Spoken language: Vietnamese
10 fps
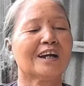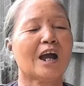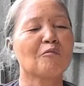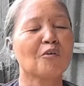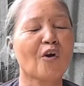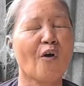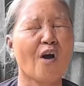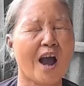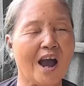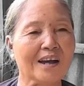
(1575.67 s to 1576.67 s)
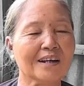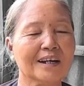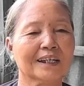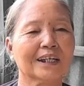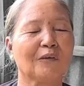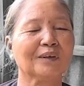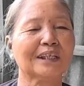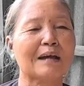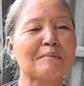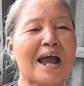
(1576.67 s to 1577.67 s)
chứ không có còn ở cái
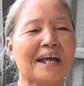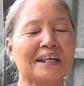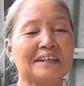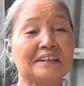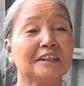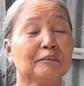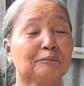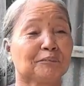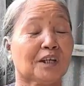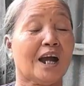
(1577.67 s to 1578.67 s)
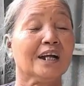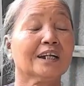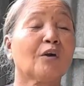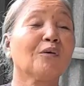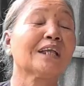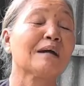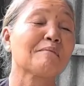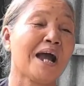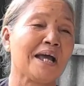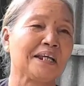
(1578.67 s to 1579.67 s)
cõi ta bà này nữa. Ở cái cõi
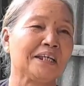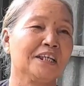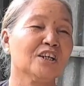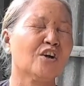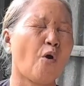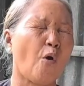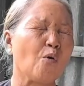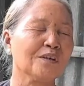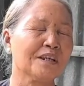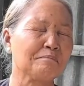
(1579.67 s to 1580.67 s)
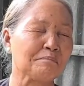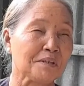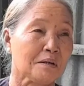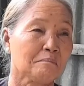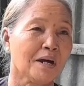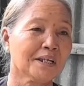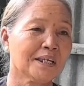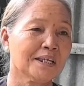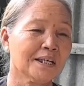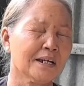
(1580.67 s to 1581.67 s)
ta bà này thì nó khổ dữ lắm.
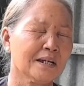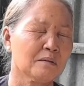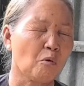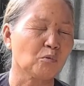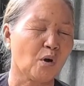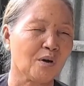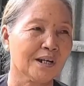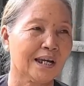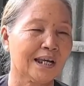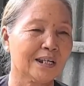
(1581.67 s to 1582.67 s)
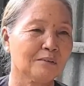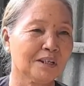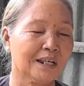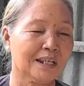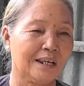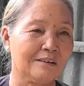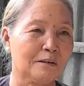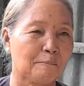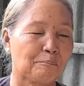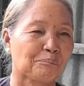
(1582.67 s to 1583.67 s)
Bởi vậy một đoạn anh không nghe thầy
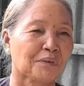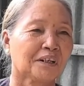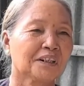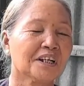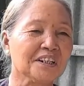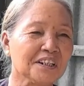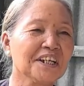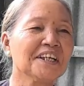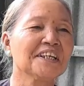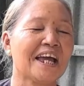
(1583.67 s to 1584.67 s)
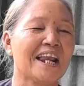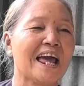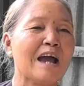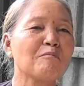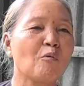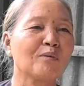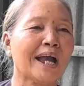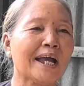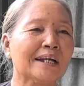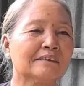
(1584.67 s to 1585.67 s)
nói, đừng khi nhà lá
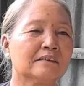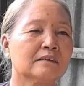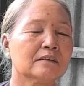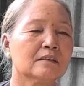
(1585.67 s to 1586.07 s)
một căn,